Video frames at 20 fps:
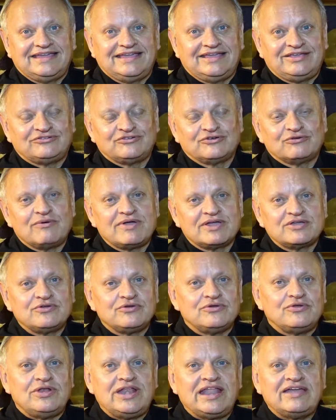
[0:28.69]
Et je crois
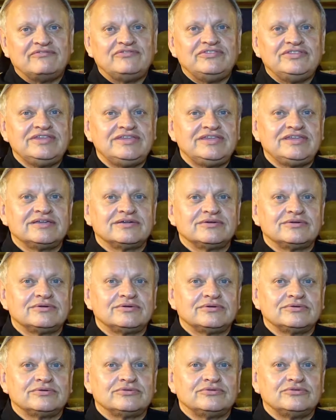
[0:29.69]
que l'avenir
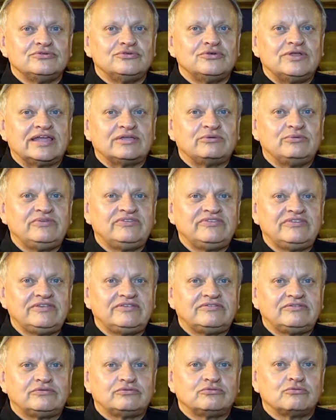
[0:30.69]
euh, de la
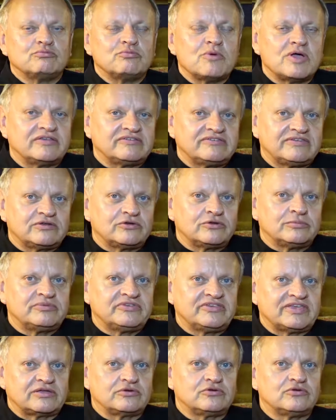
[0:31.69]
cuisine, surtout moi, c'est comme
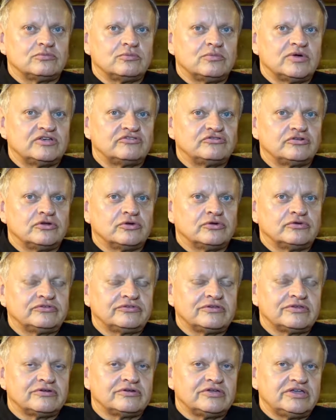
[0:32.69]
ça que moi je le
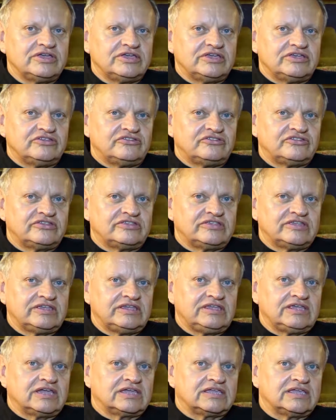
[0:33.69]
ressens. J'étais
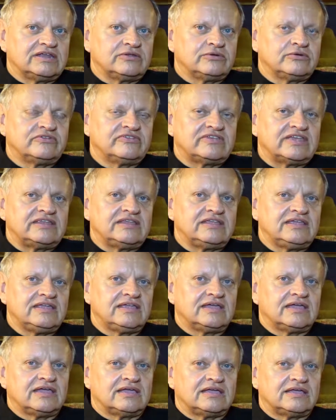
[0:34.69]
il y a quelques
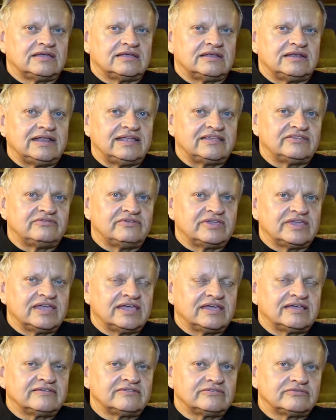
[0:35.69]
années à Las
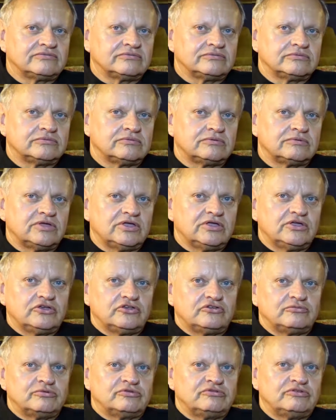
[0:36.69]
Vegas où
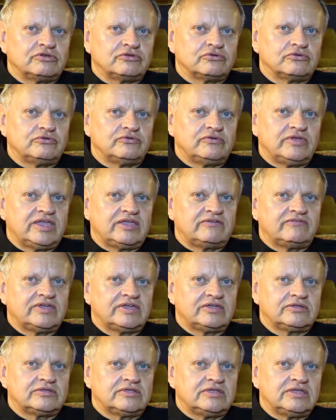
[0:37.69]
je me suis retrouvé
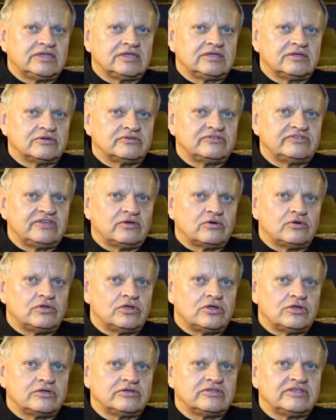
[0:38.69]
avec des
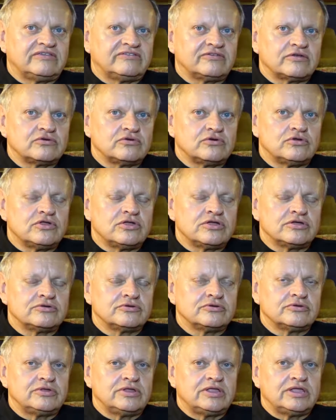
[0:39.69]
cancérologues, des oncologues
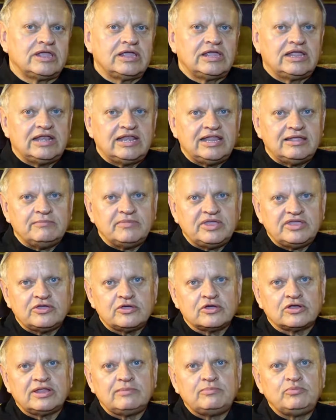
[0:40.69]
euh, les,
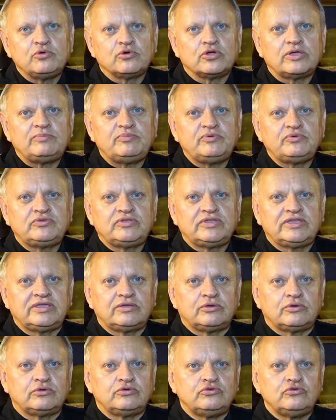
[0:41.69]
meilleurs, les plus
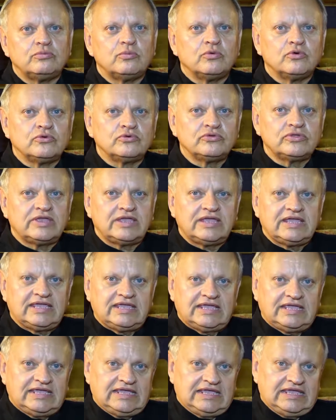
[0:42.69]
réputés euh, du monde.
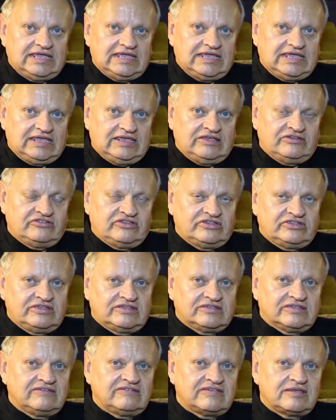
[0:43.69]
Et
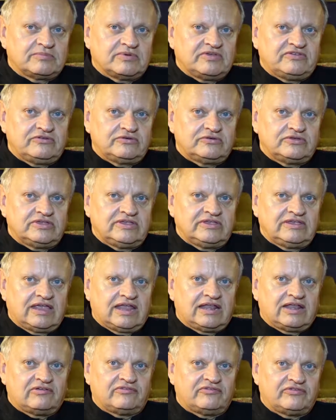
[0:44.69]
j'étais très impressionné
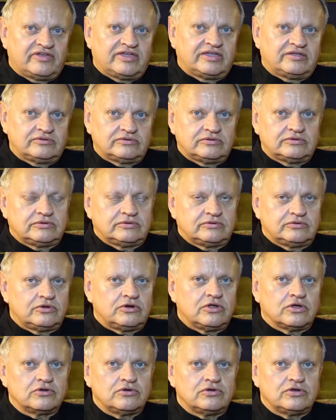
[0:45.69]
à la fin de
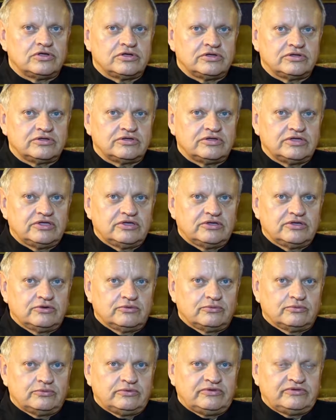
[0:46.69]
leur colloque
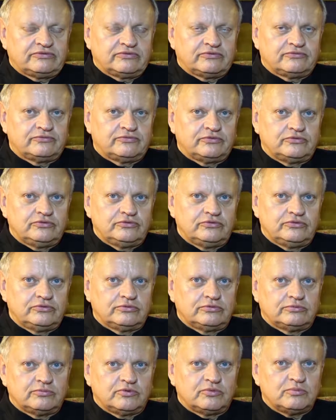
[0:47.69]
où ils sont
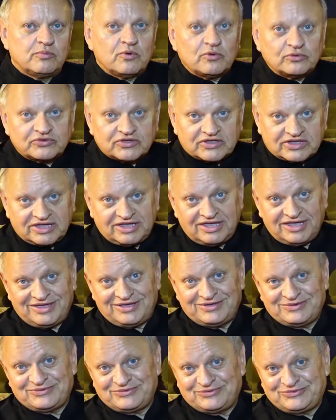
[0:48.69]
venus me
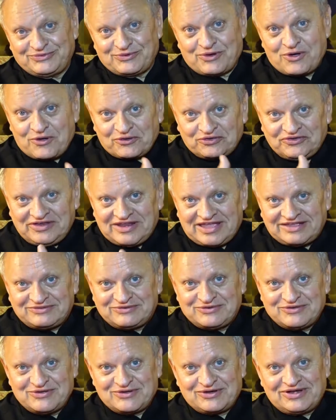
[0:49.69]
montrer euh, sur
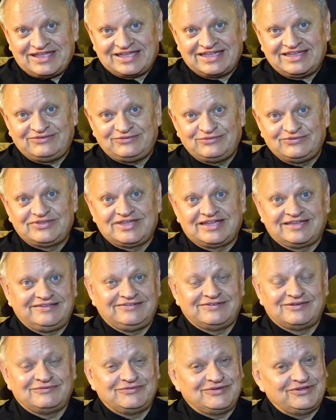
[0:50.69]
ordinateur les résultats
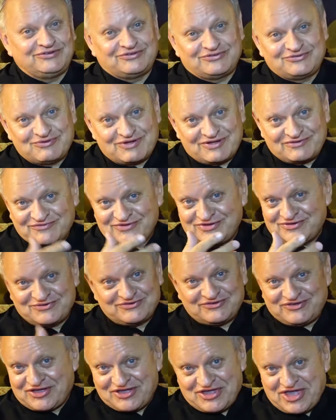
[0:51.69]
qu'ils avaient. Je dois avouer
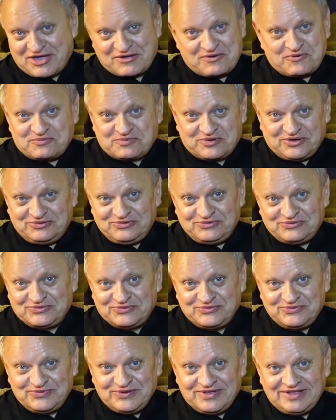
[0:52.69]
que j'ai rien compris du
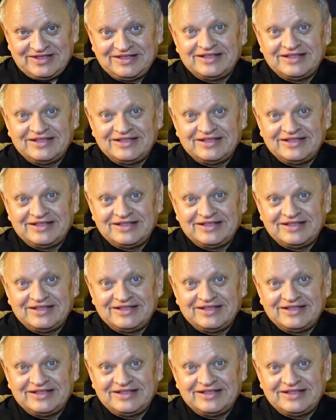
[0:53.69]
tout.